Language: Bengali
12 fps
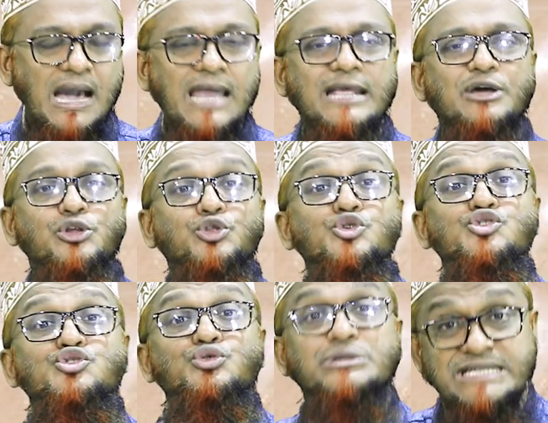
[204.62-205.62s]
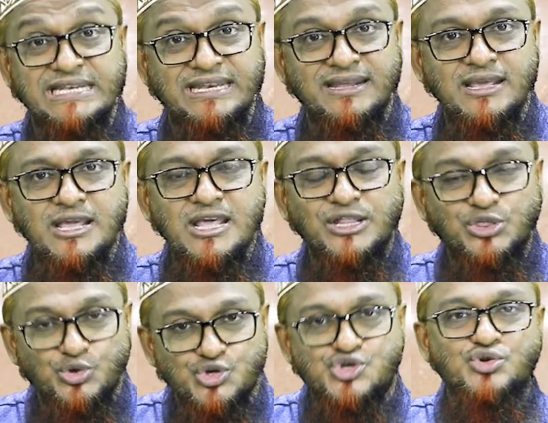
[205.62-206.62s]
আর এক হলো দুষ্ট জিন
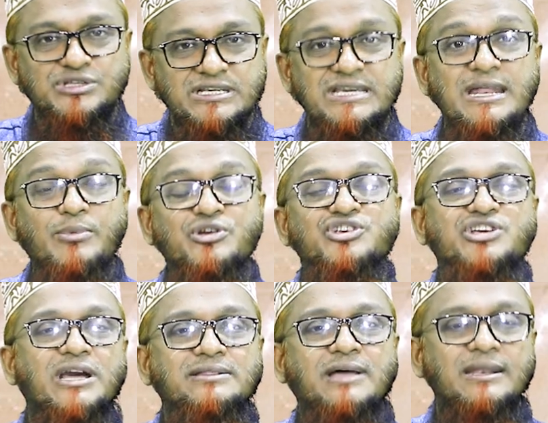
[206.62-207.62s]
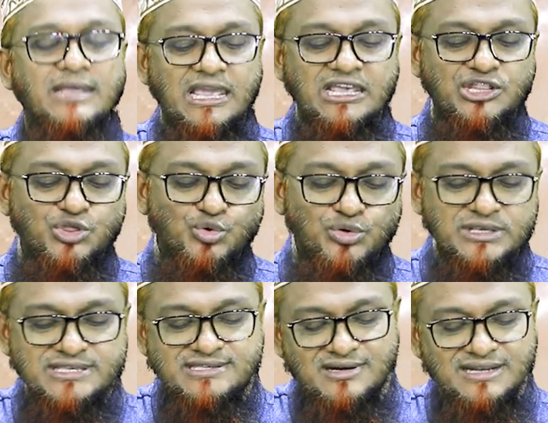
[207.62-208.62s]
দুষ্ট জিন এবং শয়তান এই দুই
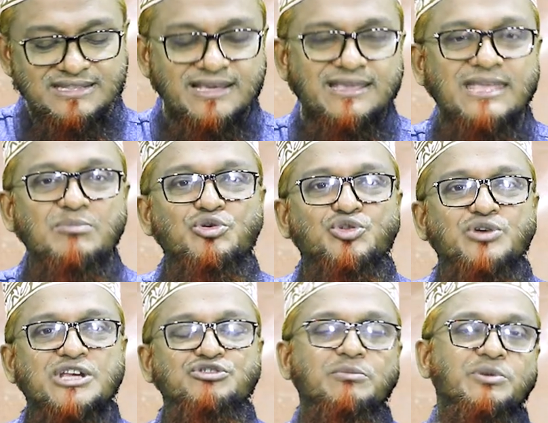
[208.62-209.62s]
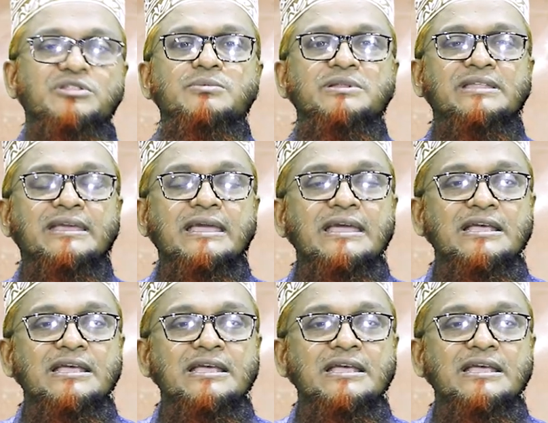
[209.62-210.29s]
শ্রেণী থেকেই মূলত আসলে পৃথিবীতে